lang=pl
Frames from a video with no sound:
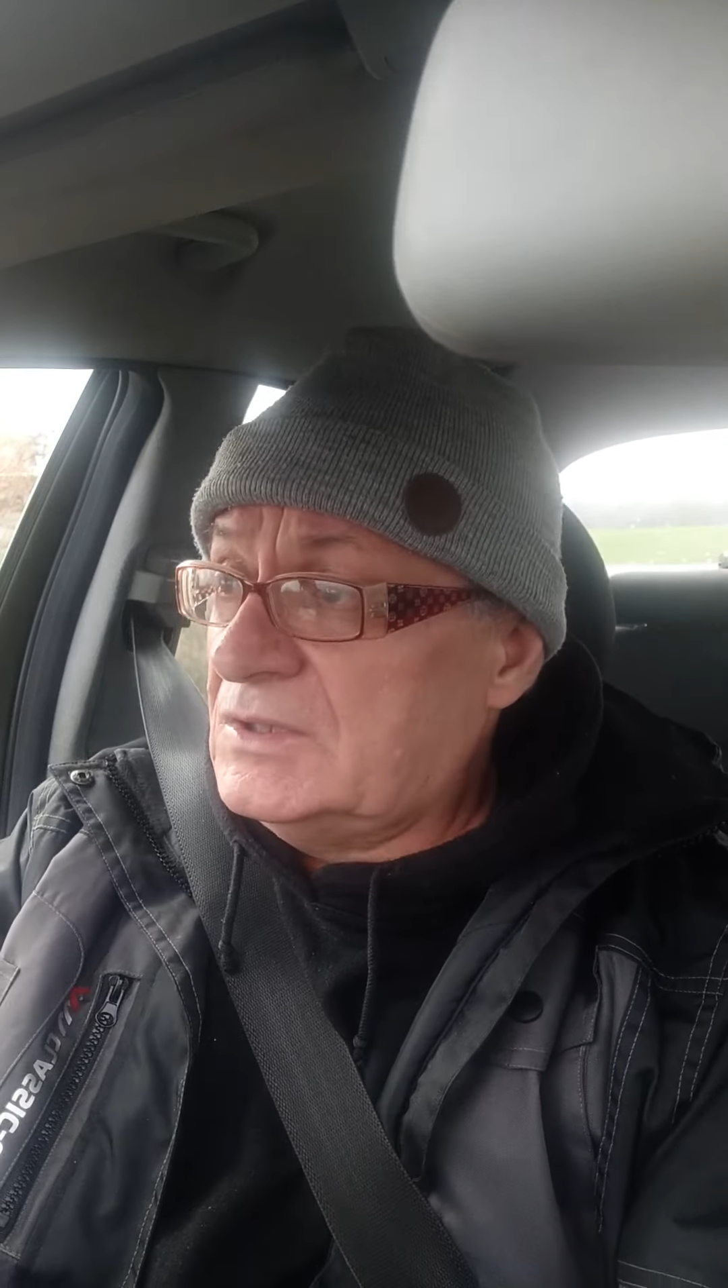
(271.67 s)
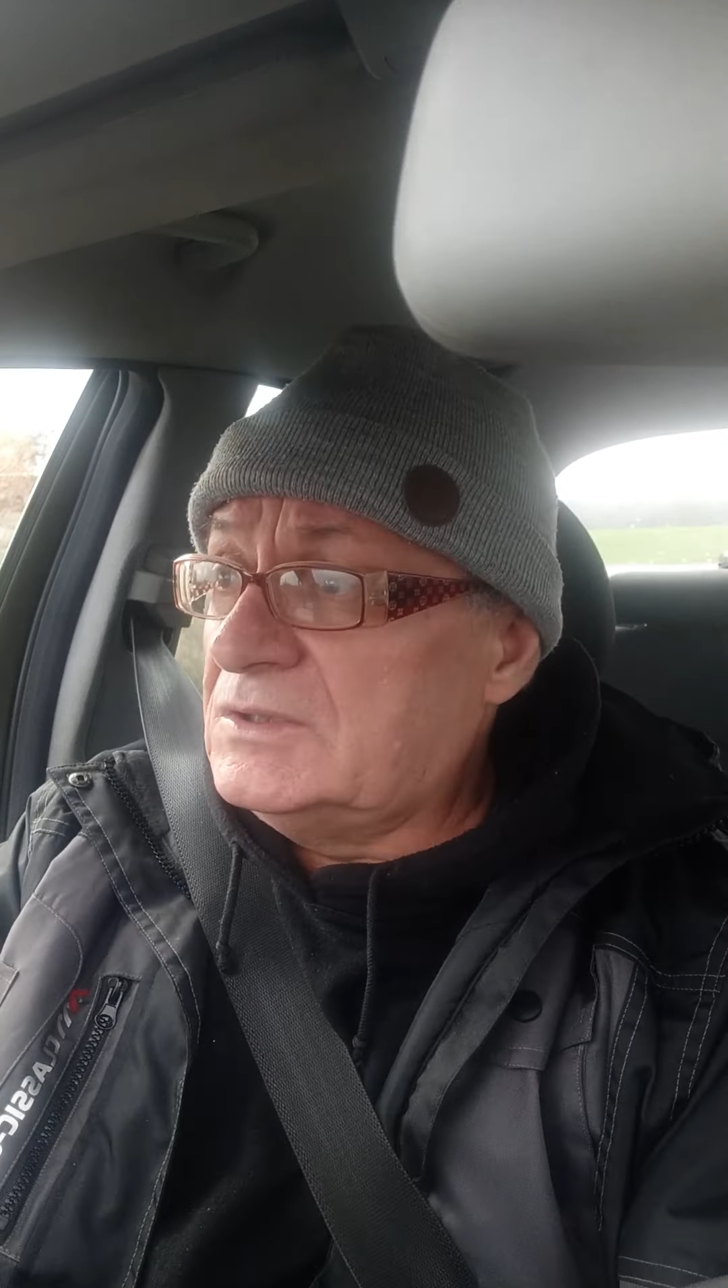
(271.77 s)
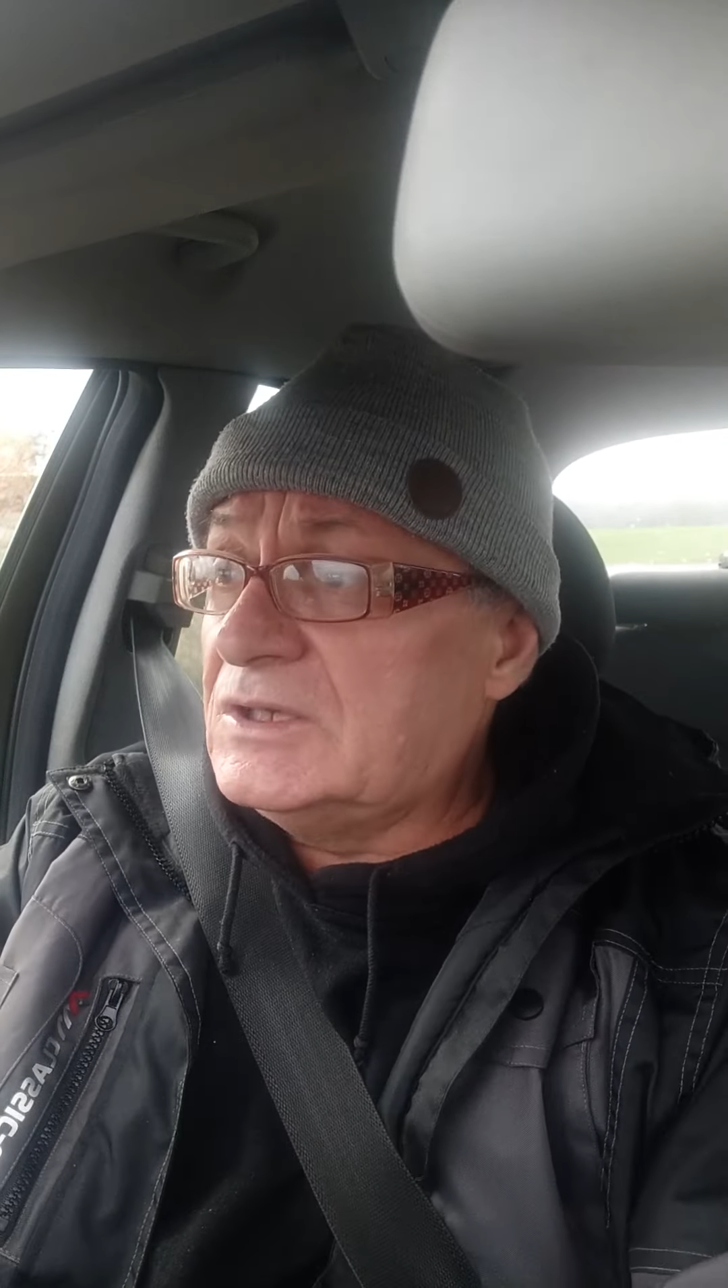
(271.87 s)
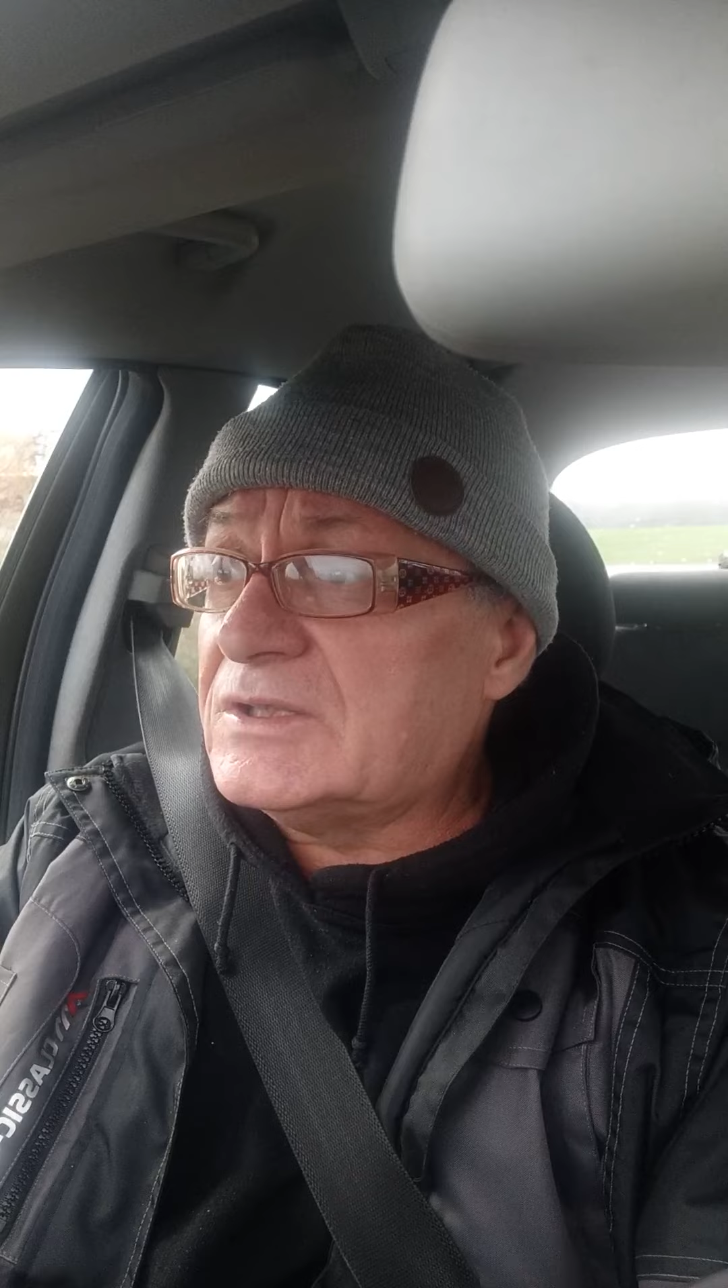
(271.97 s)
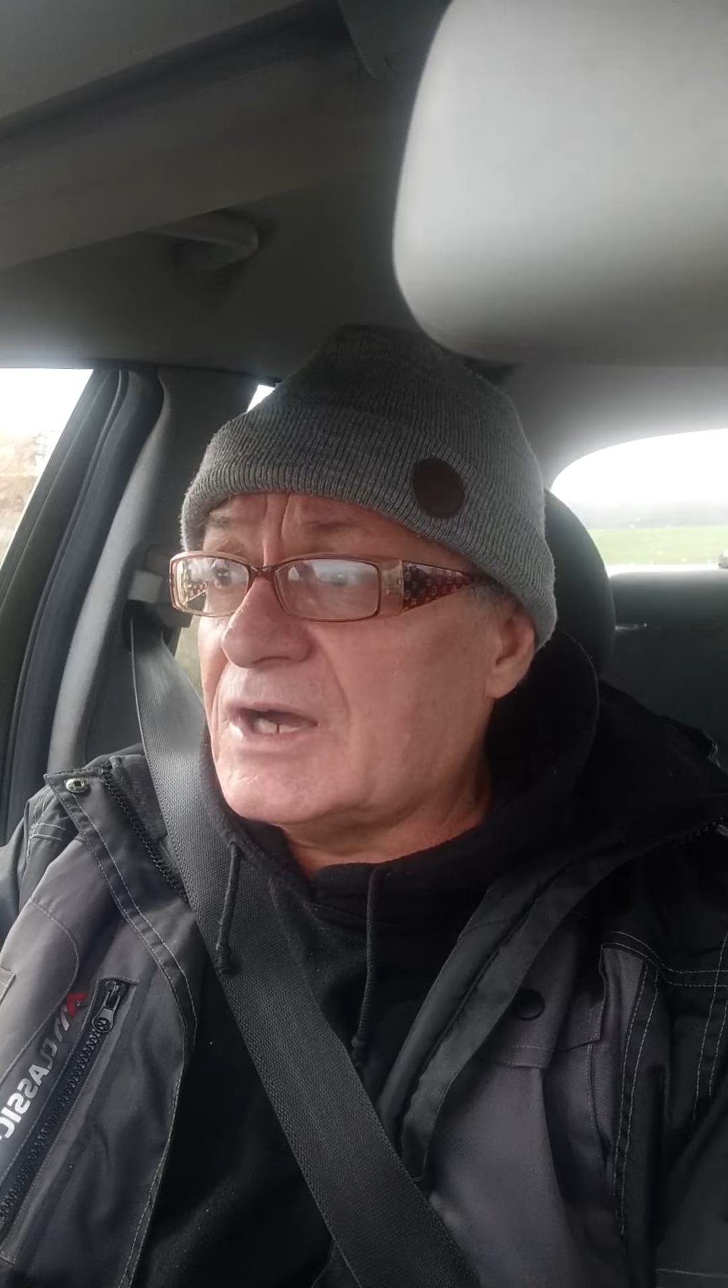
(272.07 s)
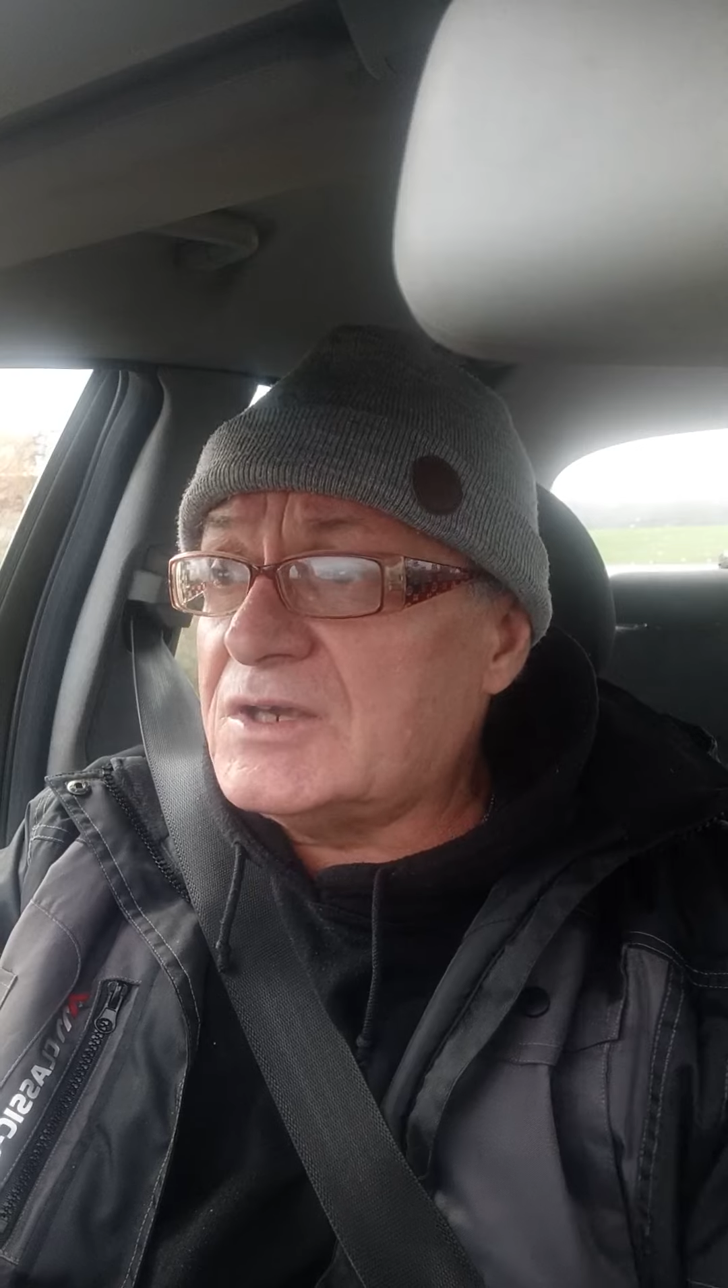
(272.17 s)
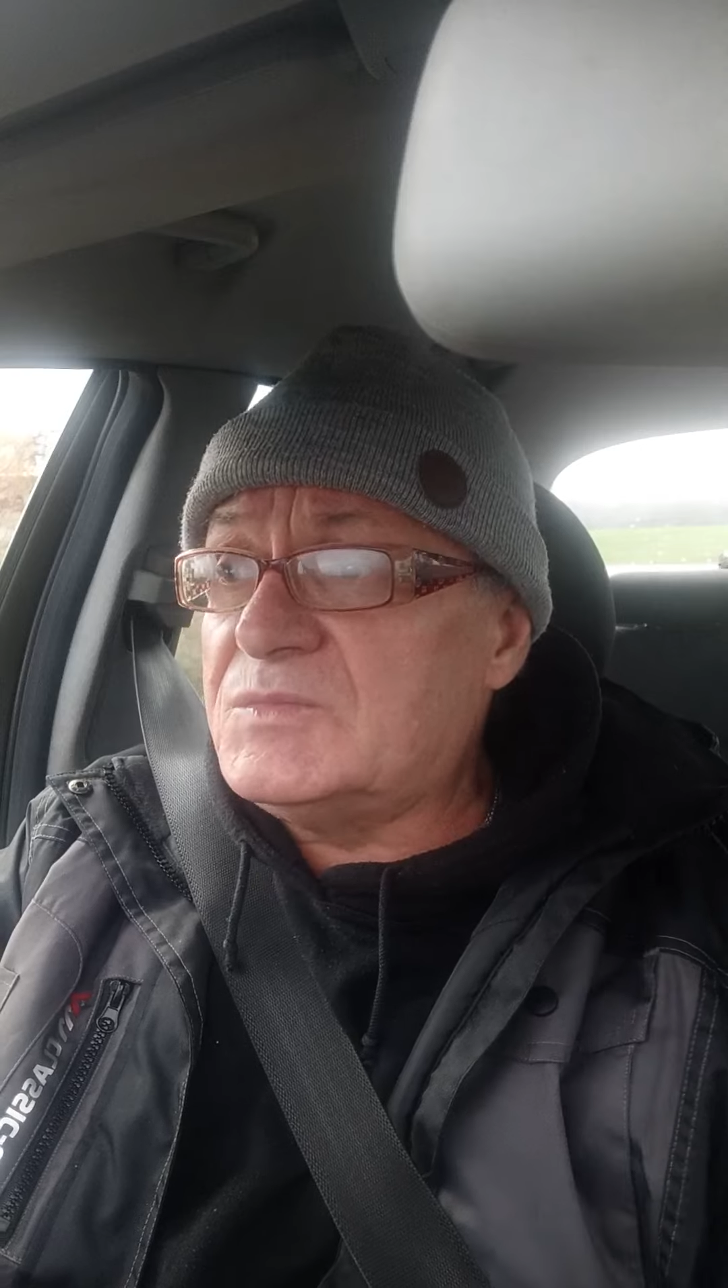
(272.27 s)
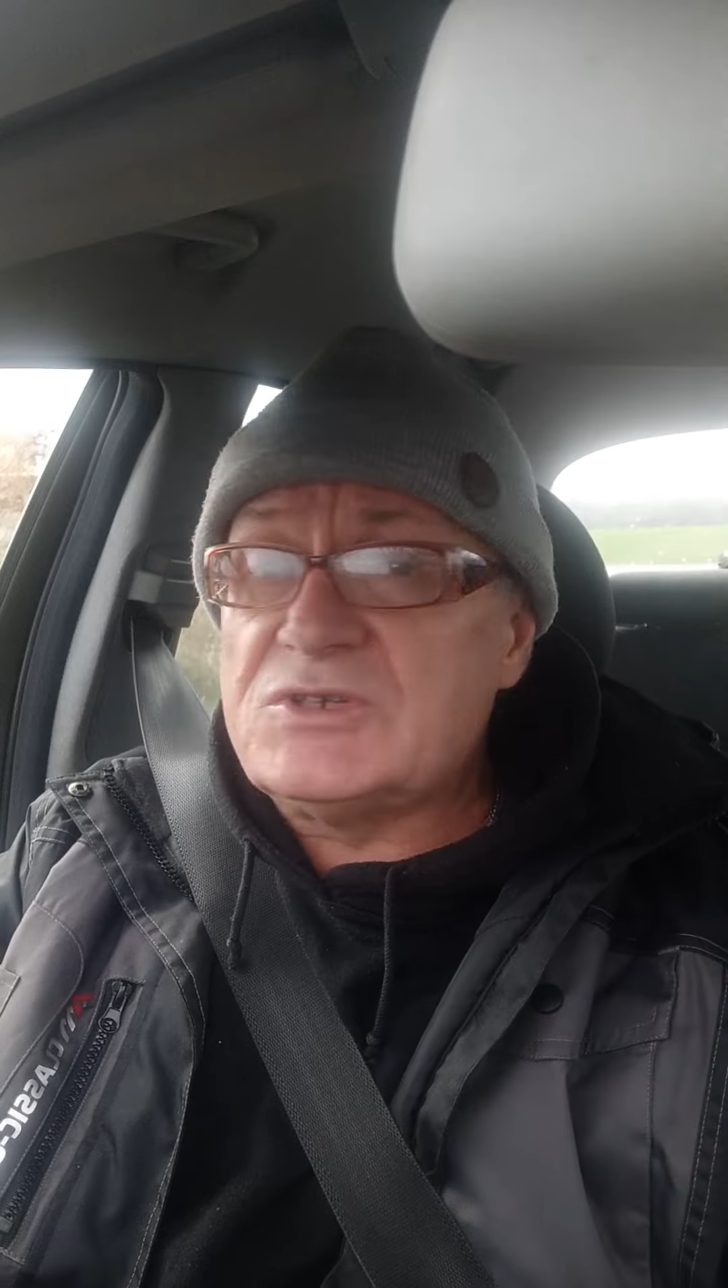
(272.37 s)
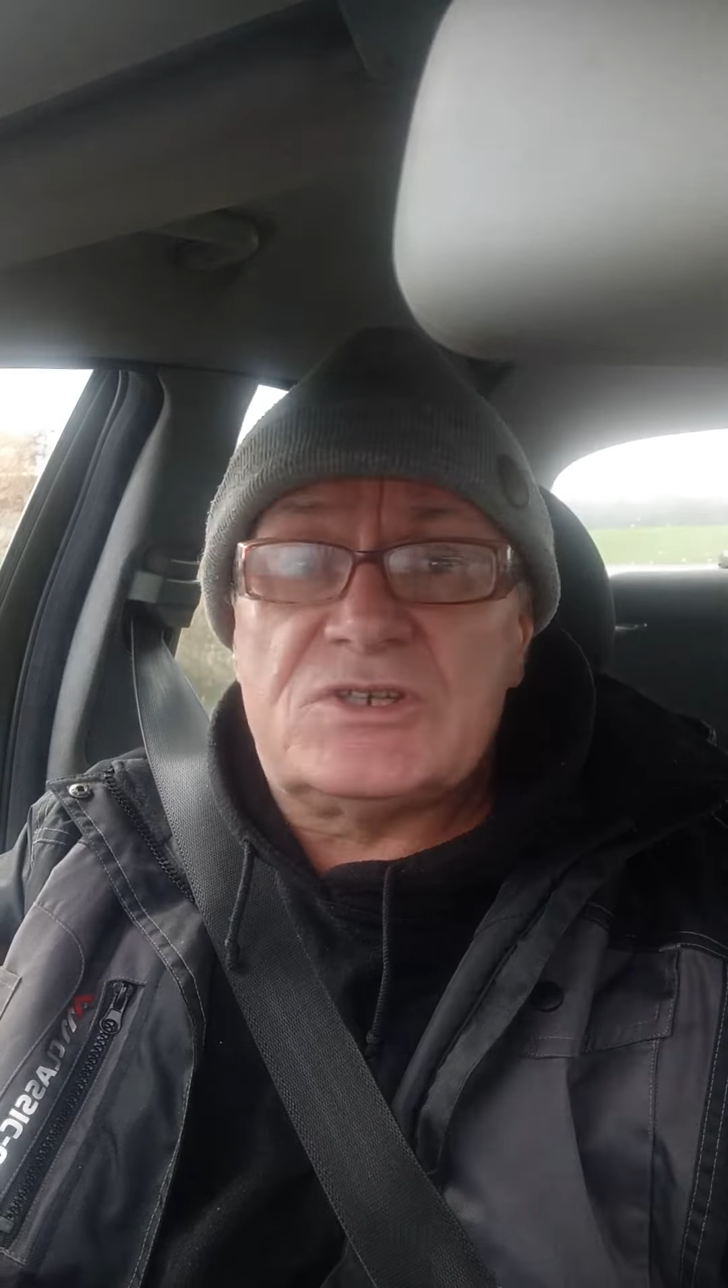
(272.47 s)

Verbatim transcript: nie dajmy